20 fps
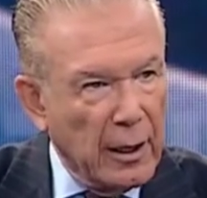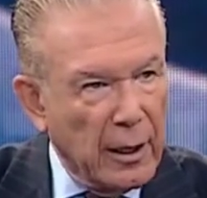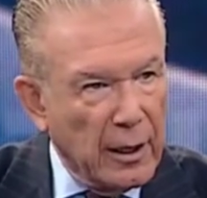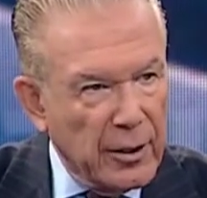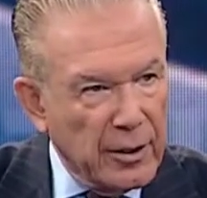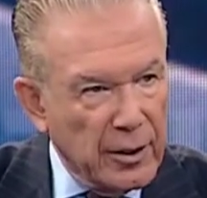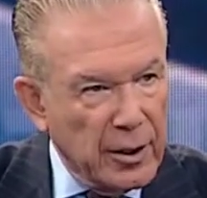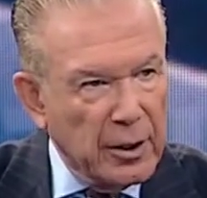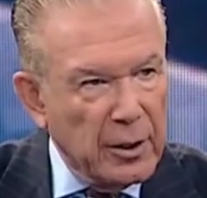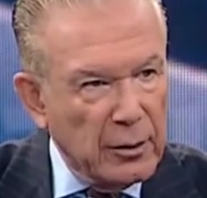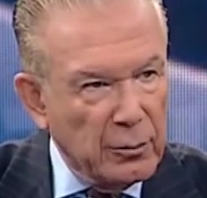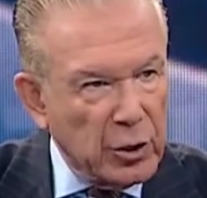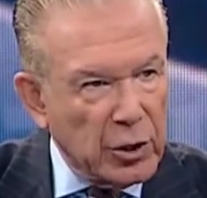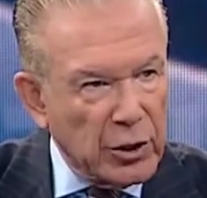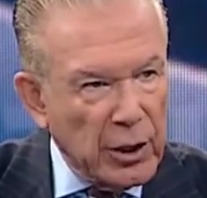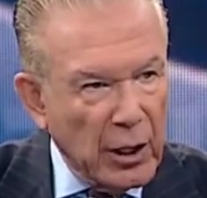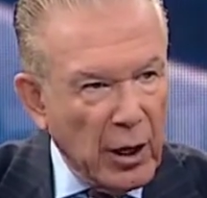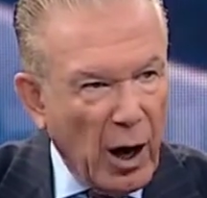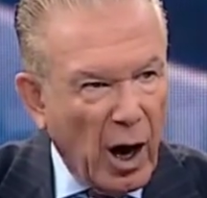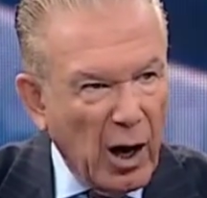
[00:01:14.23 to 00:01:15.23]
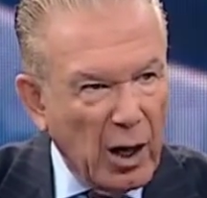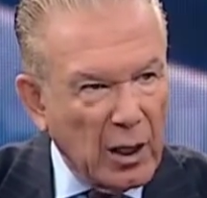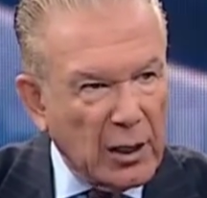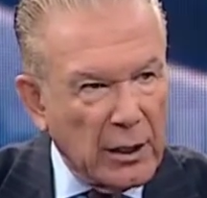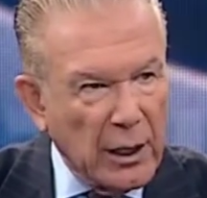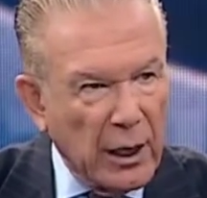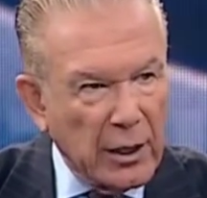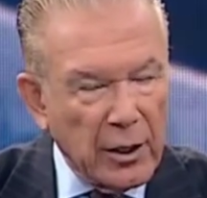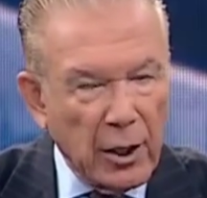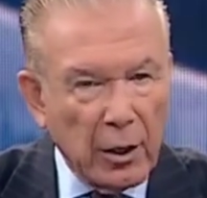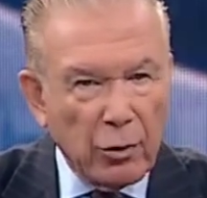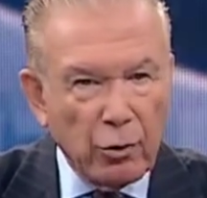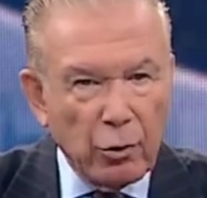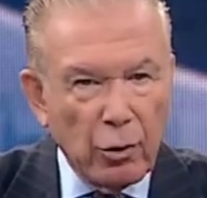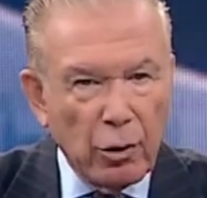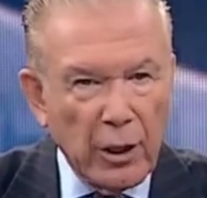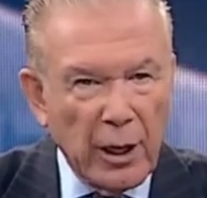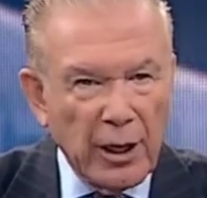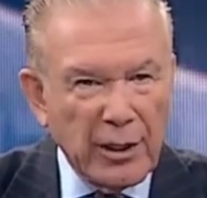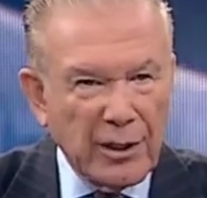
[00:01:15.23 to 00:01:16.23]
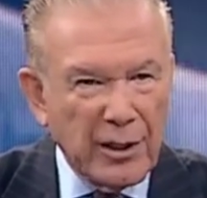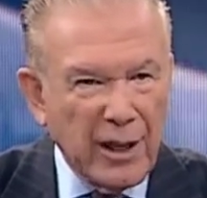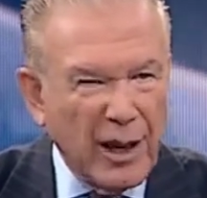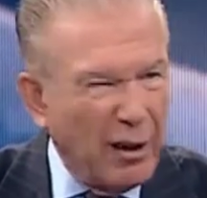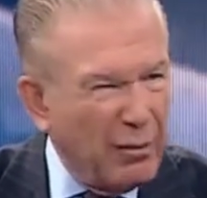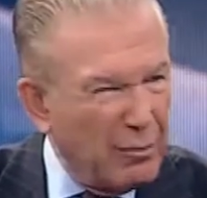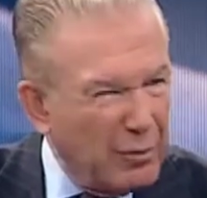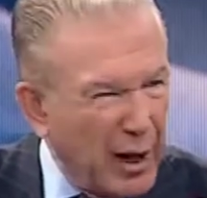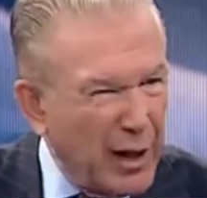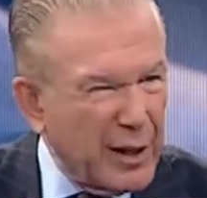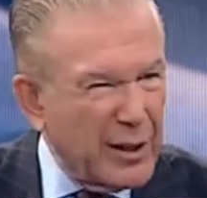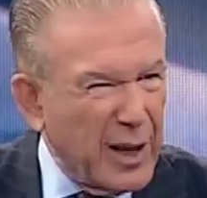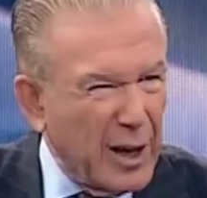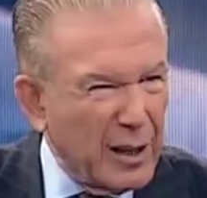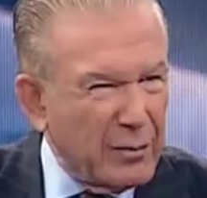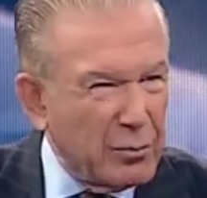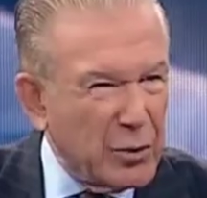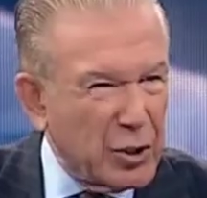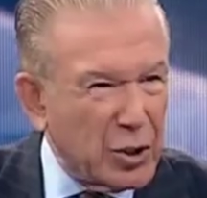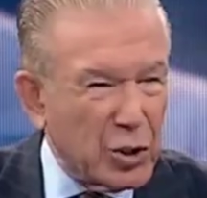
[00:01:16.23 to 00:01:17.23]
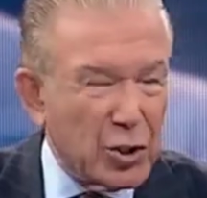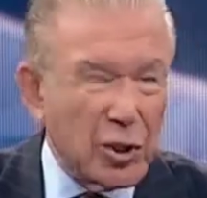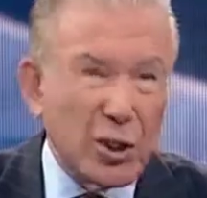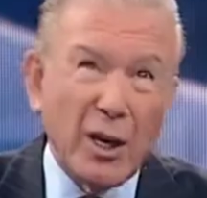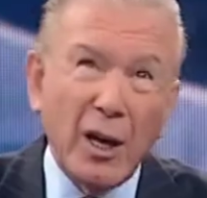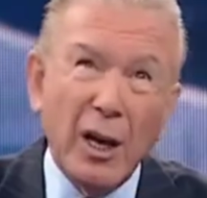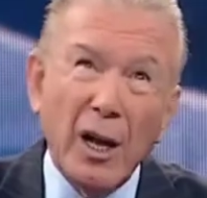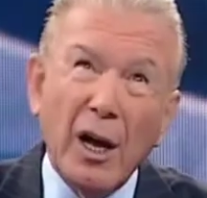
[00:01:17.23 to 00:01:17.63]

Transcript: e, yığılmışlar, ağıtlar yakıyorlar, evler yanmış.